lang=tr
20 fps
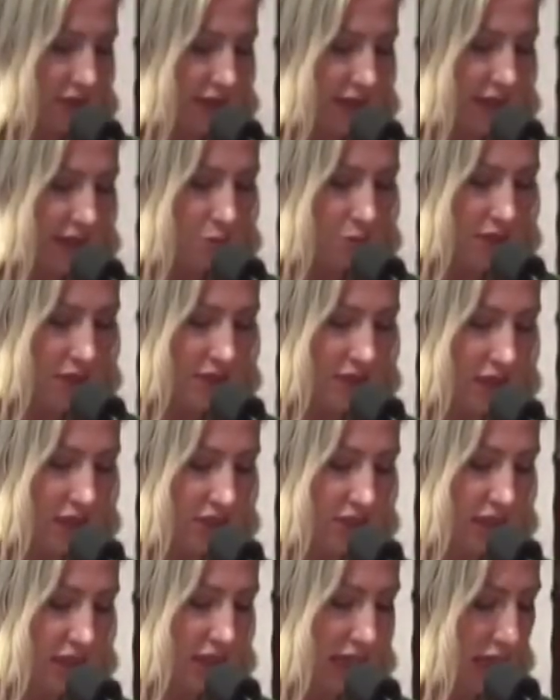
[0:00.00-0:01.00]
verilen
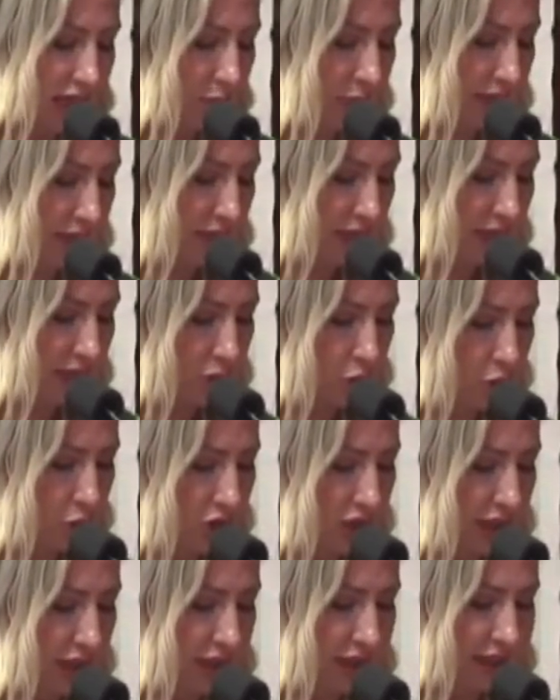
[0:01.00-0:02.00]
mesajlar elbette ki
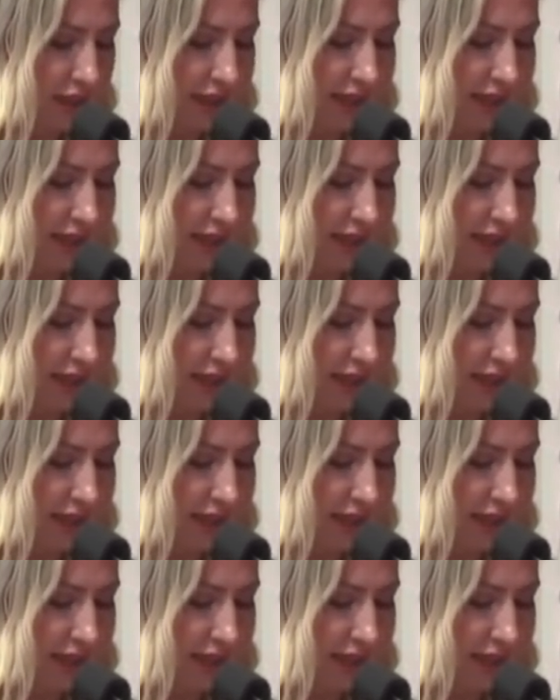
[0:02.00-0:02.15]
öncelikle